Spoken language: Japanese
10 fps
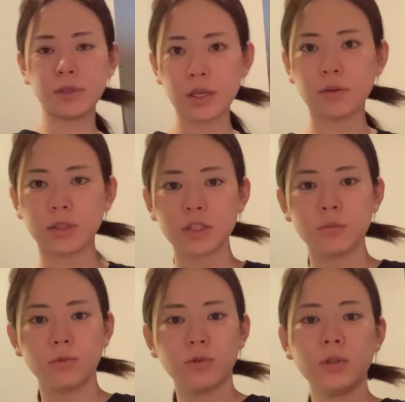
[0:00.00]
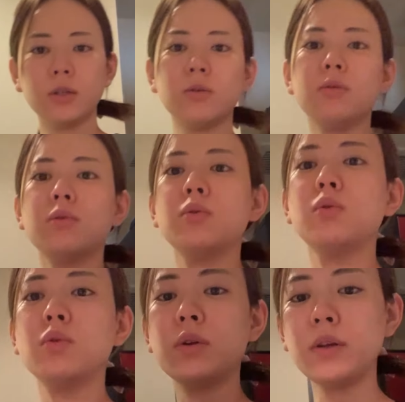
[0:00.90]
で私無類の
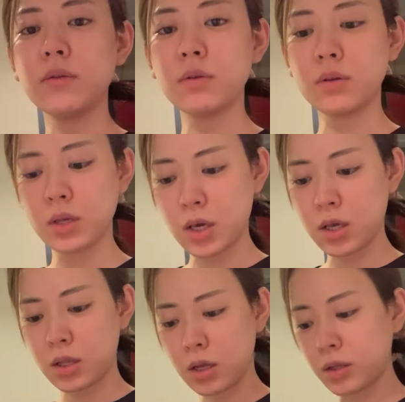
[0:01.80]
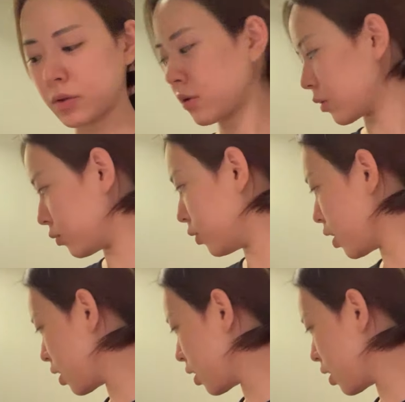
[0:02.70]
海苔好きなんですけどえ